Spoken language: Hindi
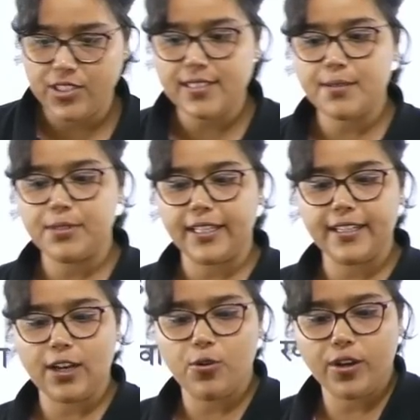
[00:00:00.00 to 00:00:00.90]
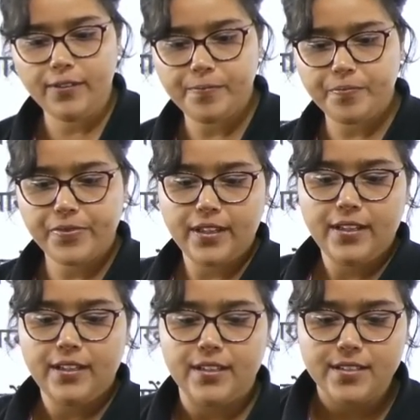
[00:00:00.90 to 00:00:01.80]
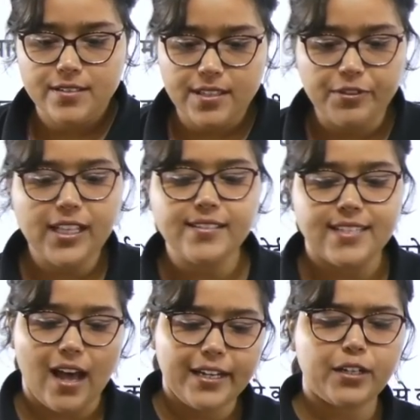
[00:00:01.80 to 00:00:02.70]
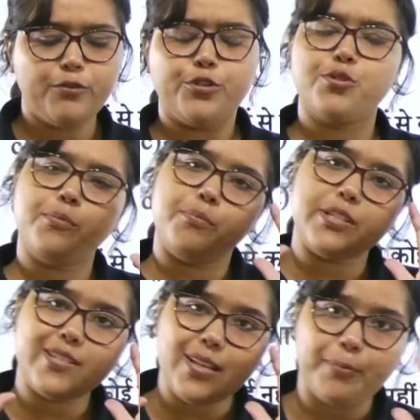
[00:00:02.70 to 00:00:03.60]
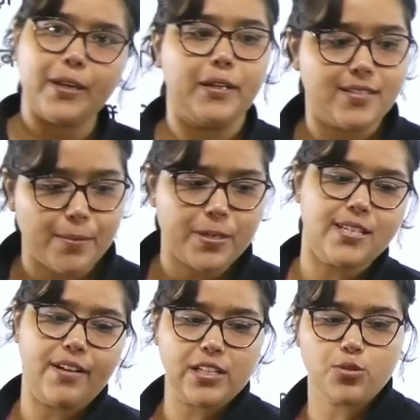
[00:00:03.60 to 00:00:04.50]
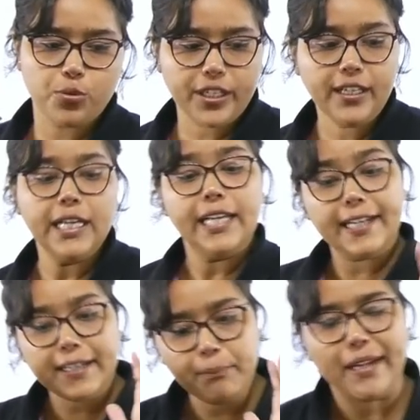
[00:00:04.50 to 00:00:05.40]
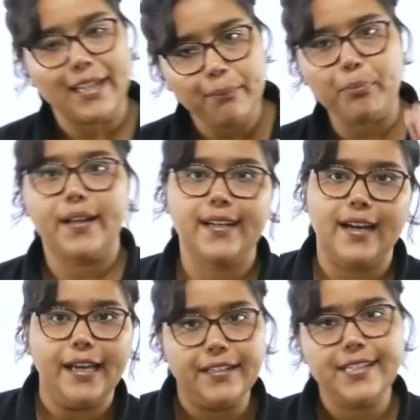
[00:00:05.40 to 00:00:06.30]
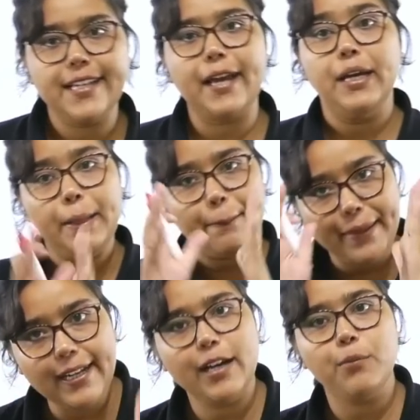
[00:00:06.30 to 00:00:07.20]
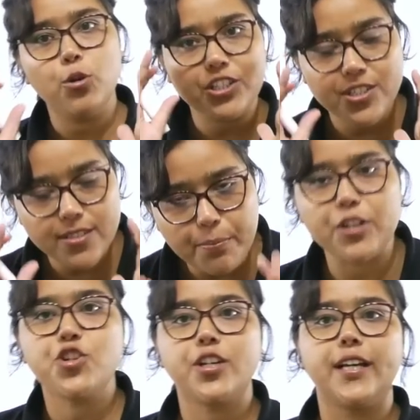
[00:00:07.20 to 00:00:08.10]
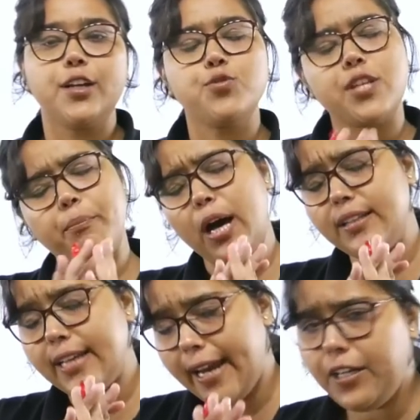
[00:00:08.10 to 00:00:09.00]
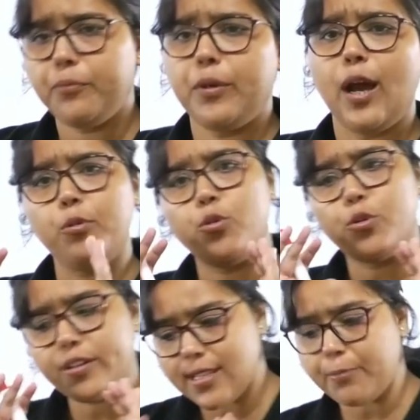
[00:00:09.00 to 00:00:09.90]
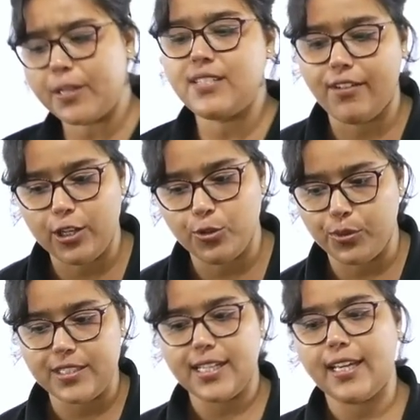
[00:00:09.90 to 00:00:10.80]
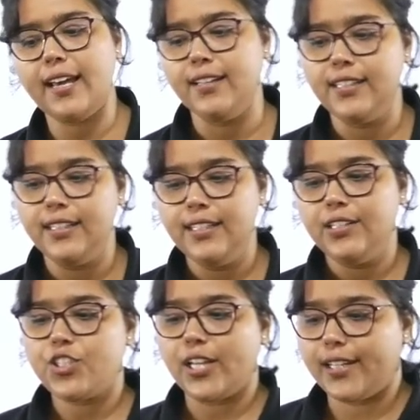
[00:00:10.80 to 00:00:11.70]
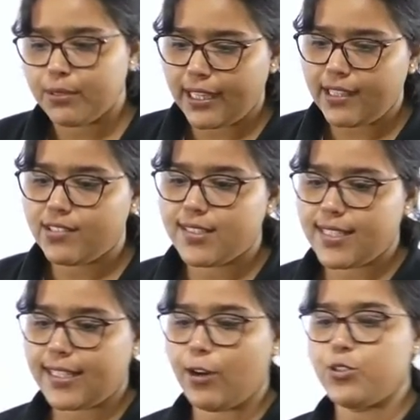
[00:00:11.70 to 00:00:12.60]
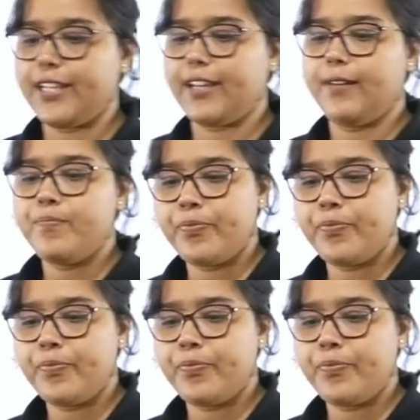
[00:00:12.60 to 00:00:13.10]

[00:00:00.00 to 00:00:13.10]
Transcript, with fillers: जल्दी से बताइए क्या होगा सविता सारे कंफ्यूजन बच्चे सबके सबके सवाल सुनूंगी लेकिन पहले पढ़ना है ठीक है पहले हम लोग अच्छे से प्रश्न करेंगे उसके बाद एंड में आप लोगों के सबके सवाल लूंगी ठीक है चलिए बताइए जल्दी से क्या हो जाएगा